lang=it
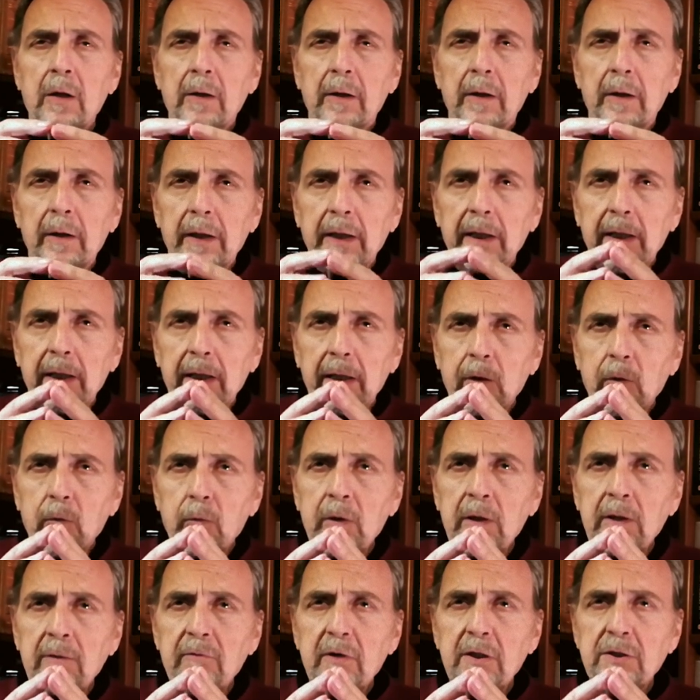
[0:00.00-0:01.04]
Eh,
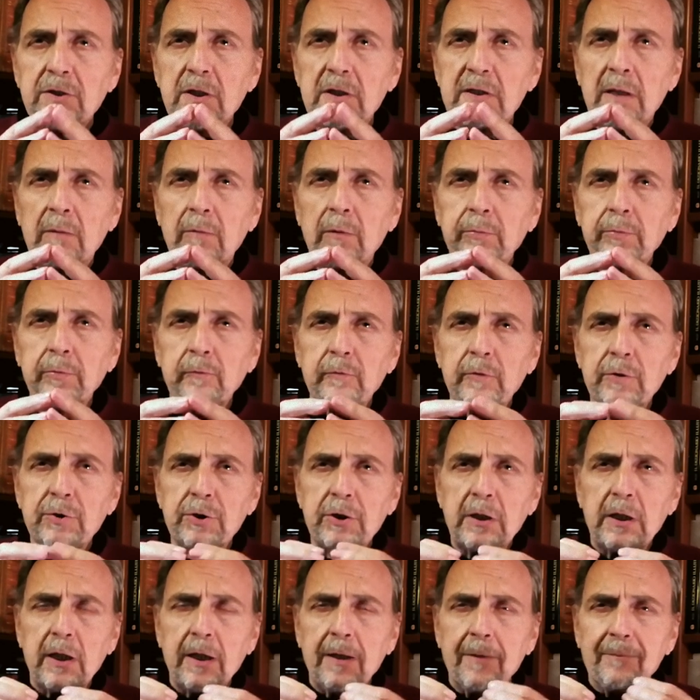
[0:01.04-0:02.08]
qui invece siamo più
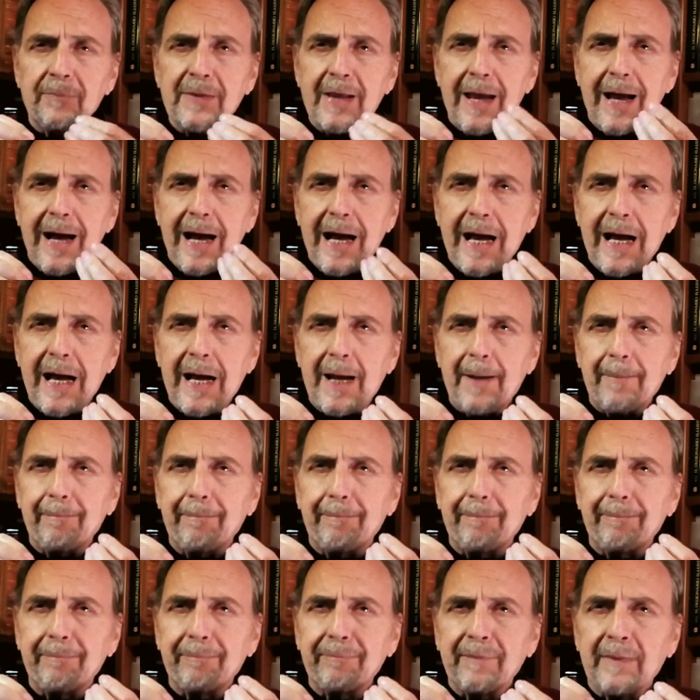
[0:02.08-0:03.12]
vicini a,
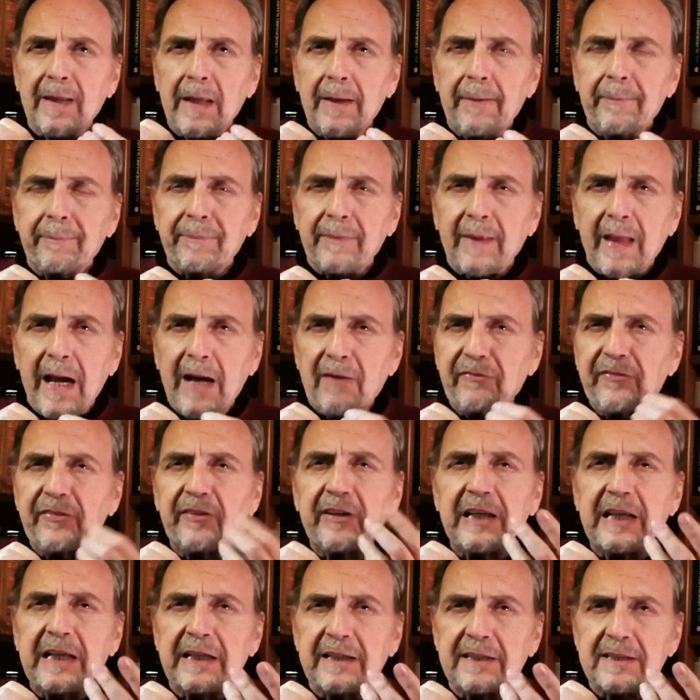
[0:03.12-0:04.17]
a
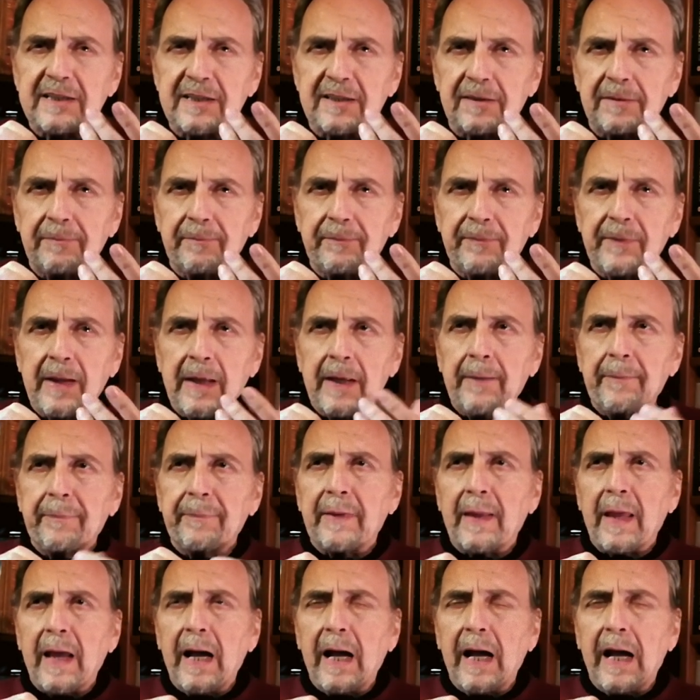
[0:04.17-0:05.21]
Frears,
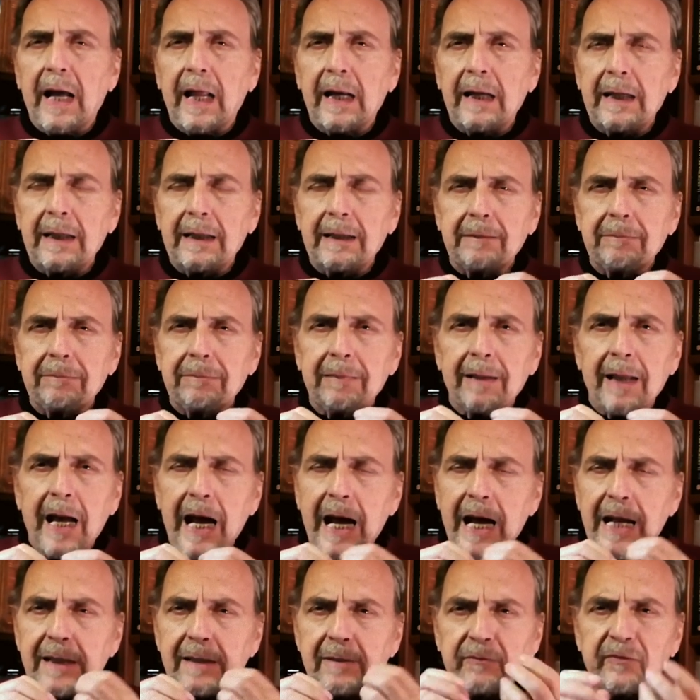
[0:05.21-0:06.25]
al,
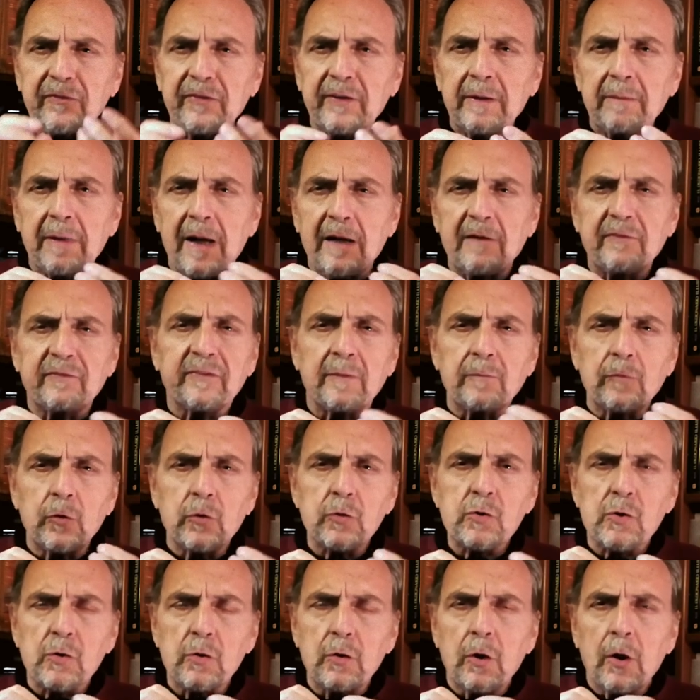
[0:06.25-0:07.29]
al, al
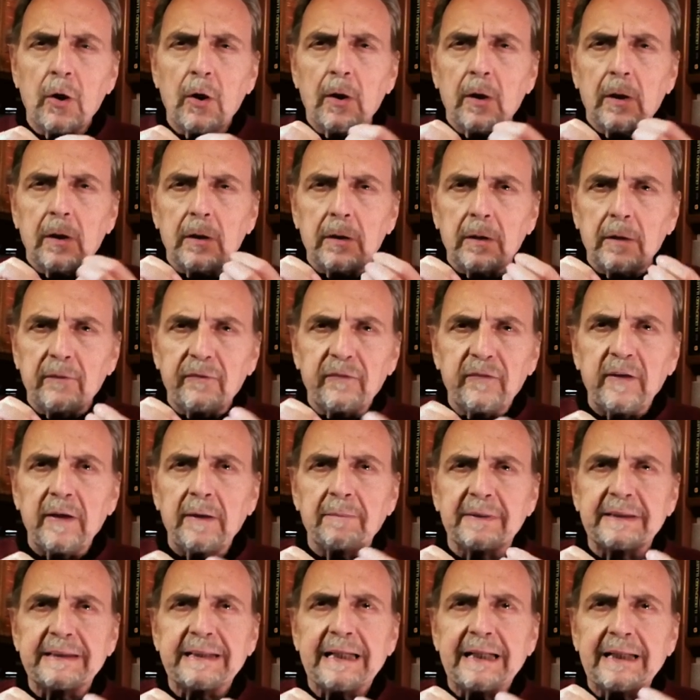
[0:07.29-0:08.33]
famoso eh,
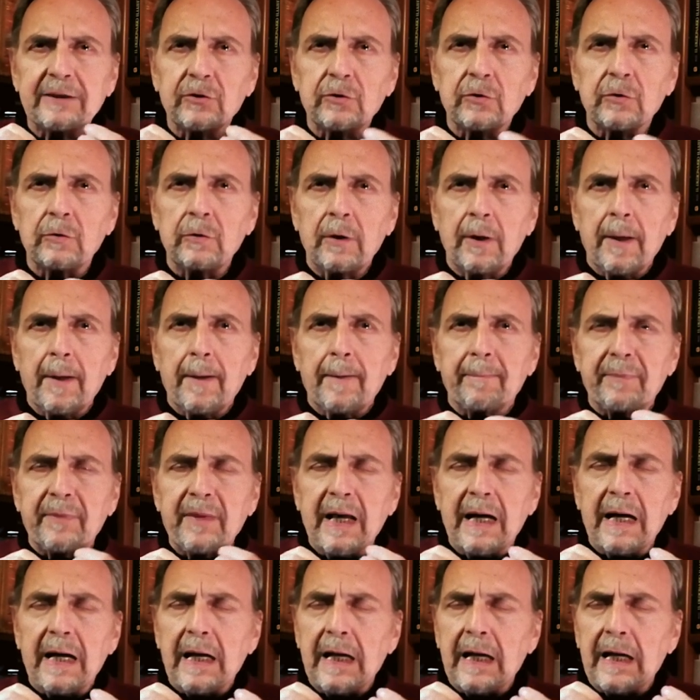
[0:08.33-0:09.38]
film tratto
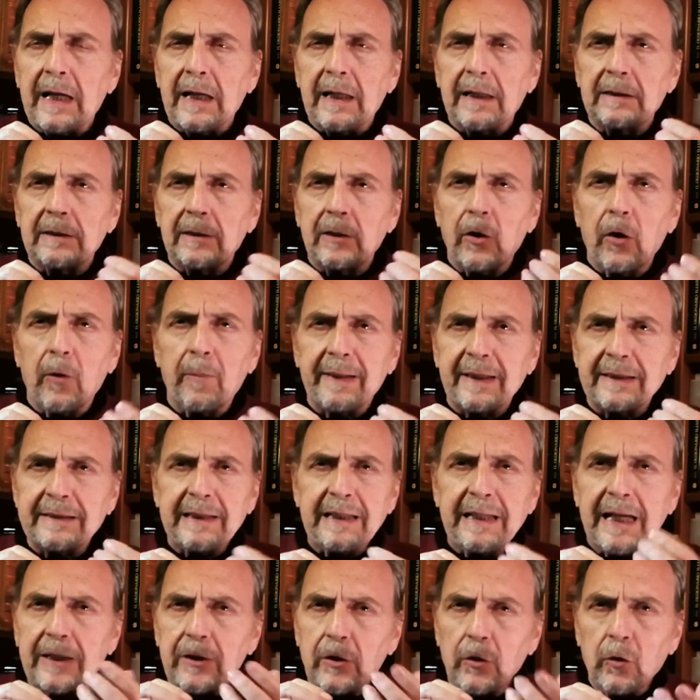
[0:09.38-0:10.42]
dall'opera di
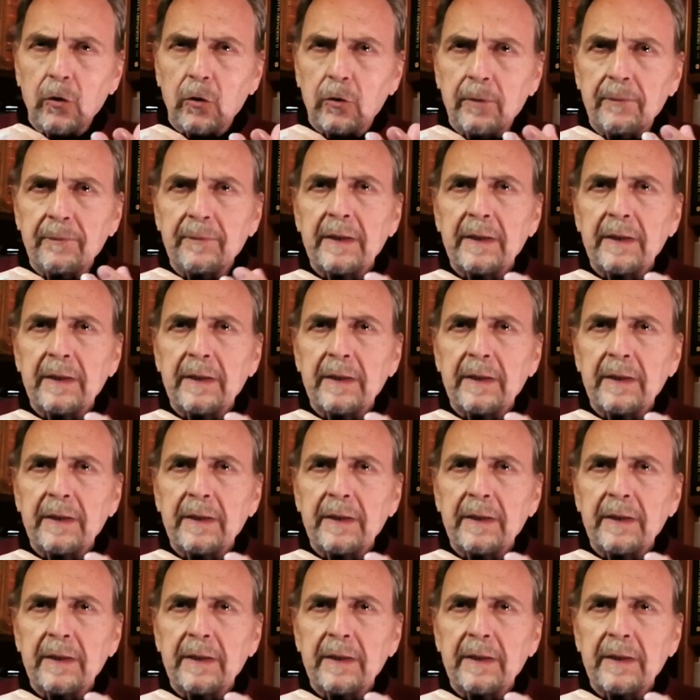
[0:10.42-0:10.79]
Laclos,